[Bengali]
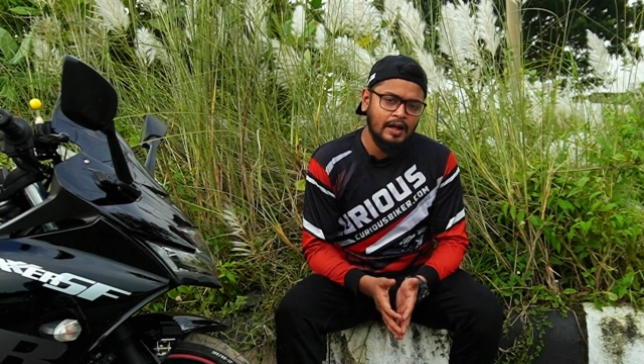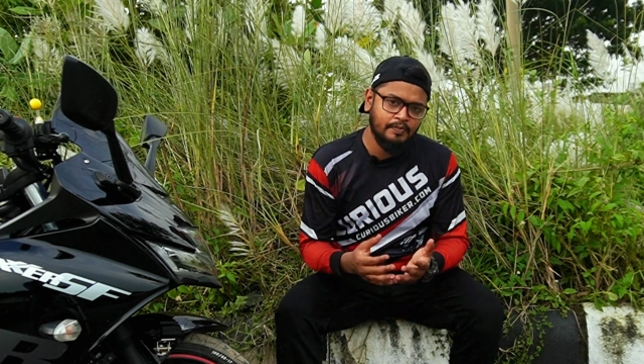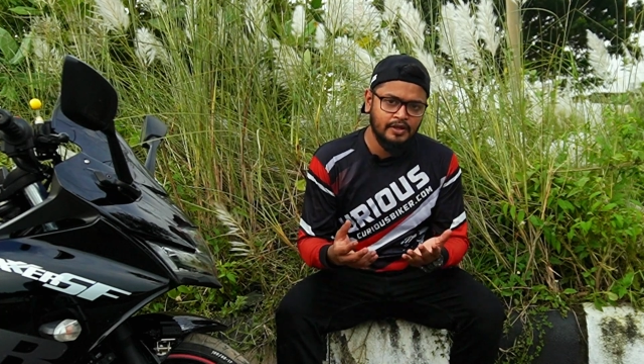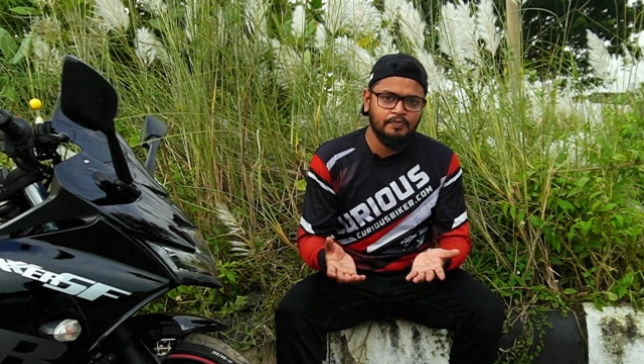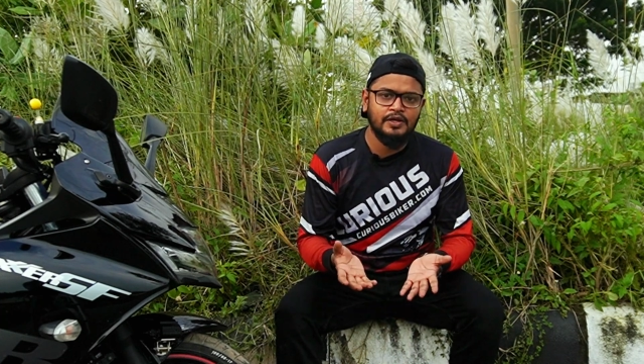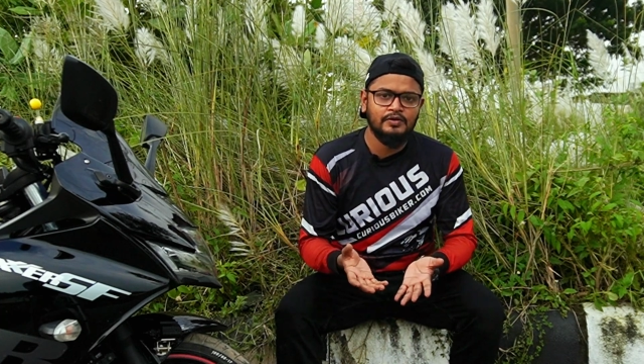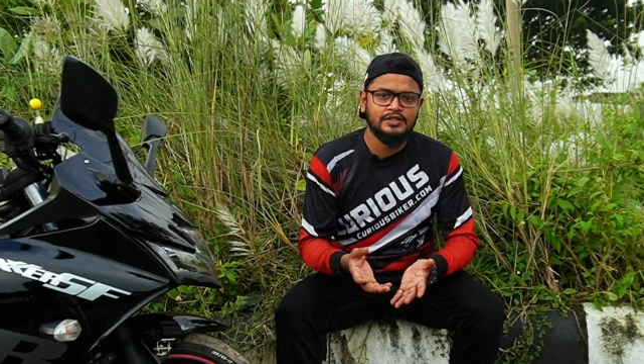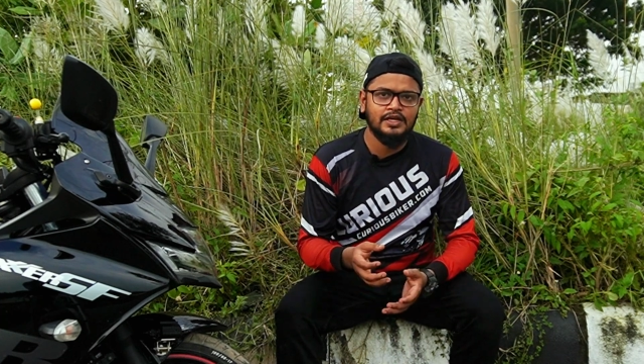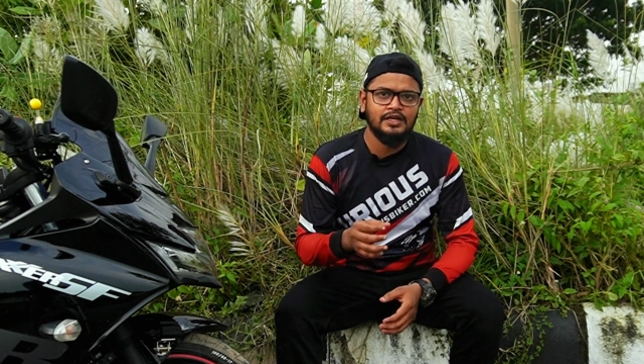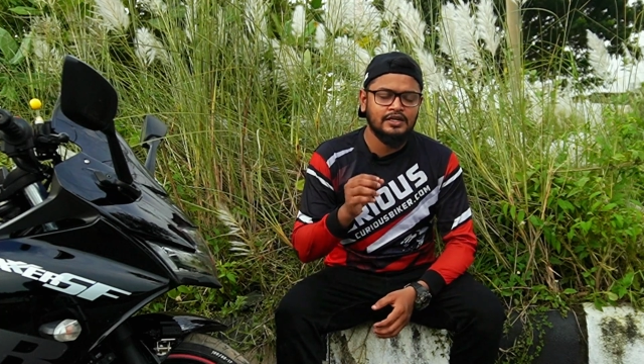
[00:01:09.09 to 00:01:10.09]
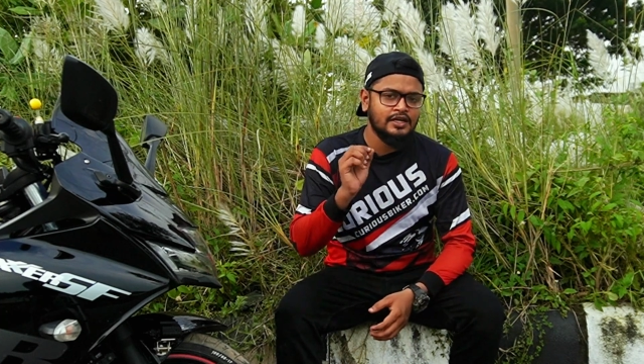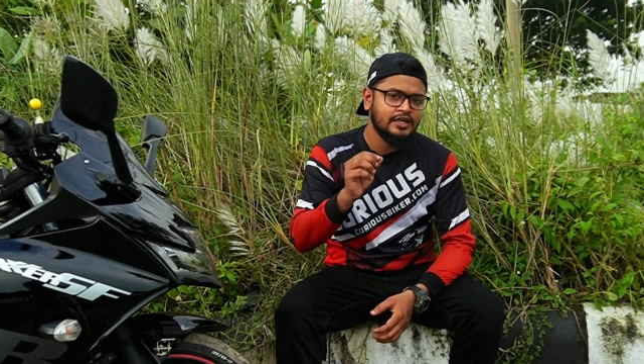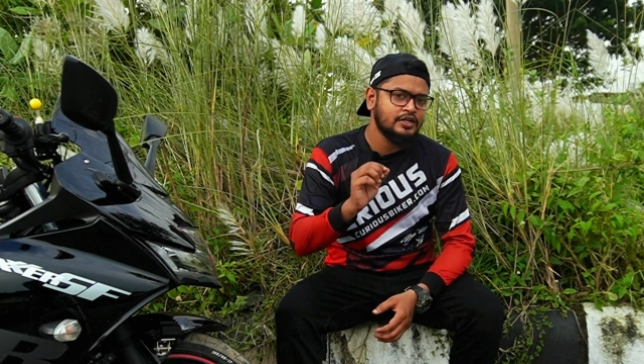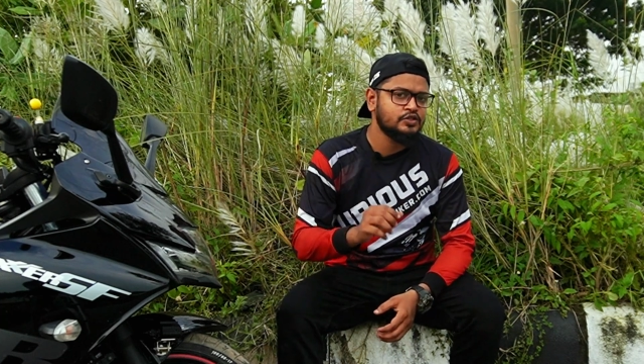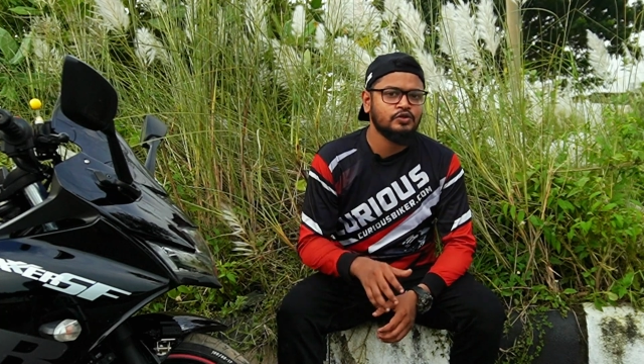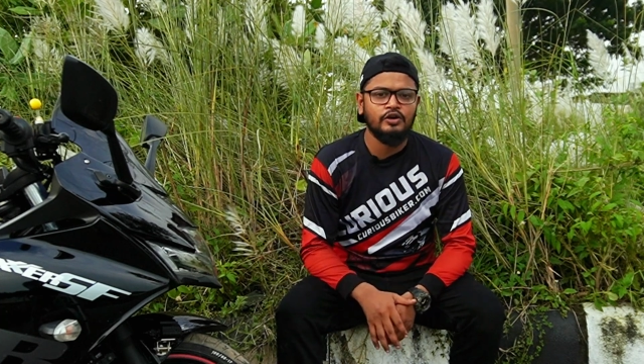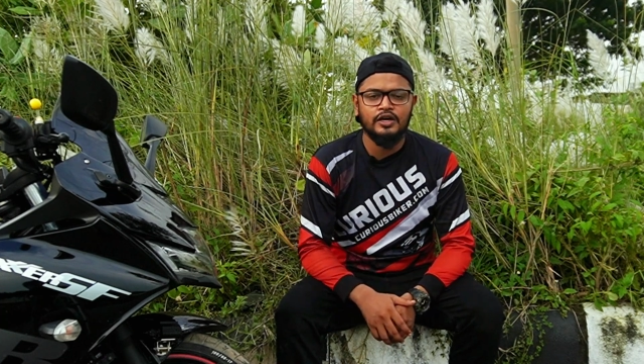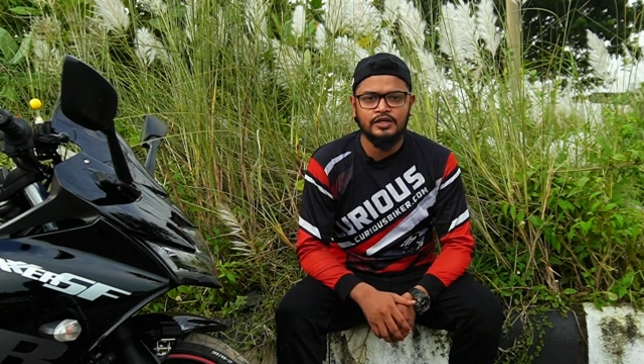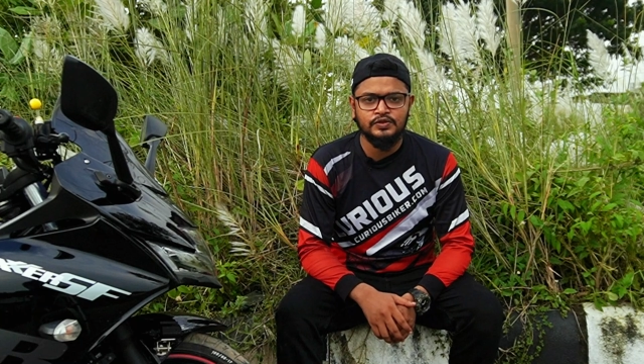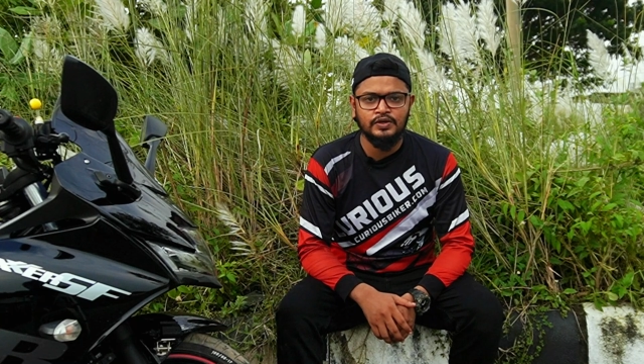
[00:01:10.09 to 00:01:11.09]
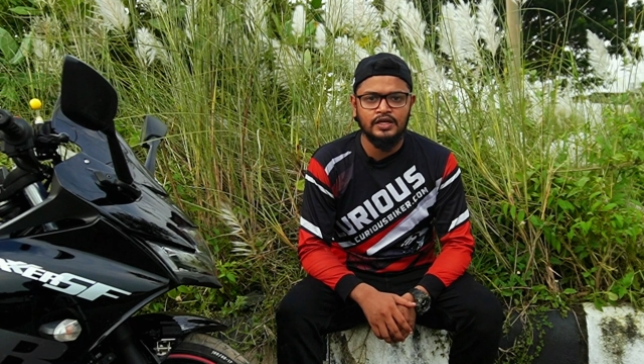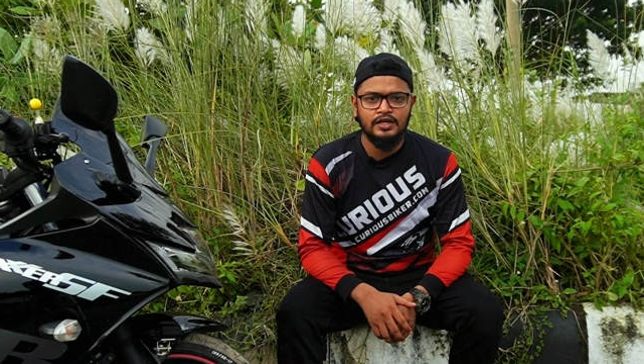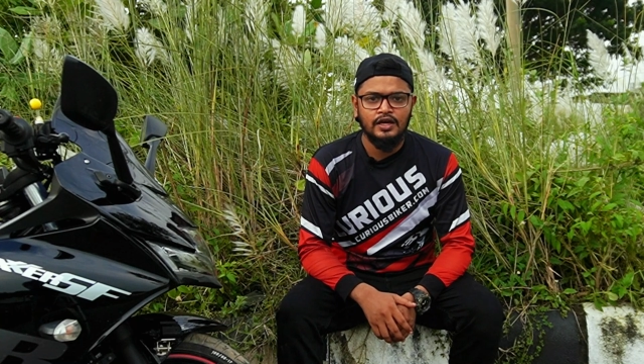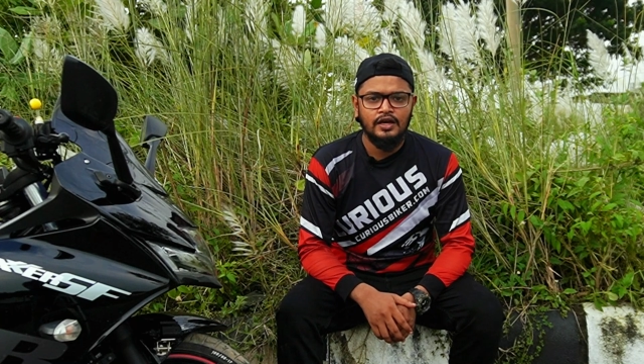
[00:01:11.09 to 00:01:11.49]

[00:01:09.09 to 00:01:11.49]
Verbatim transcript: আপনি আপনি হয়ে যায় এটা নিয়ে টেনশন করার কিছু নেই